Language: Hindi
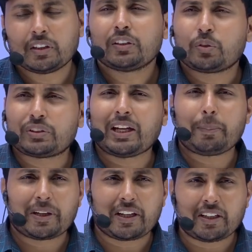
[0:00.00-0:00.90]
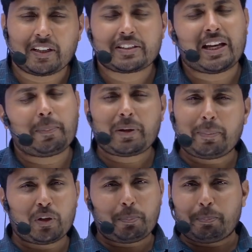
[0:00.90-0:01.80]
तो जैम गेट नेट जैम के
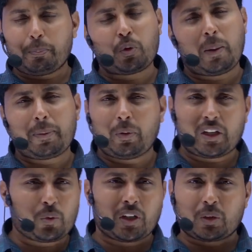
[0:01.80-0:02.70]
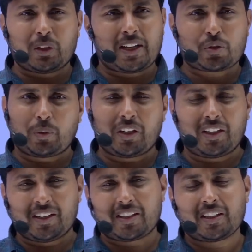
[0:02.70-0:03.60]
पहले पूरा पीवाईक्यू कर लो लास्ट ट्वेंटी
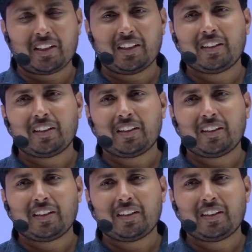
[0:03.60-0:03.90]
ईयर के